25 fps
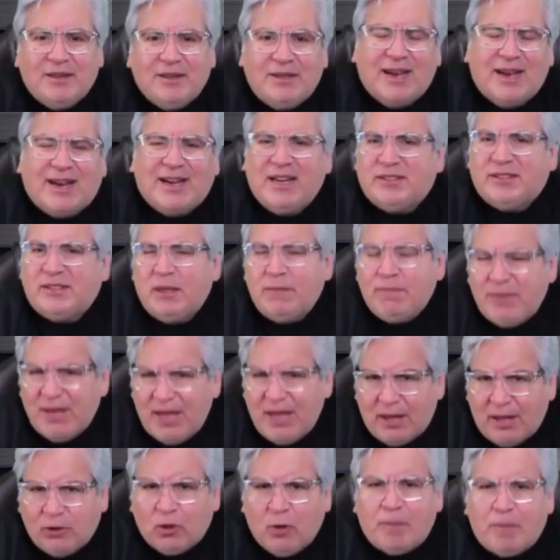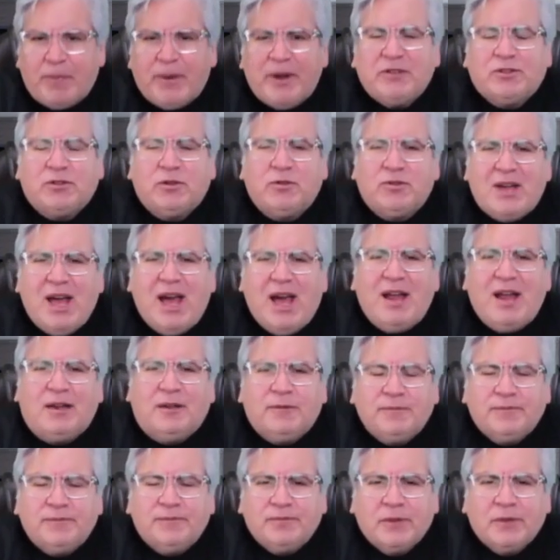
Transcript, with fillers: de crecimiento personal.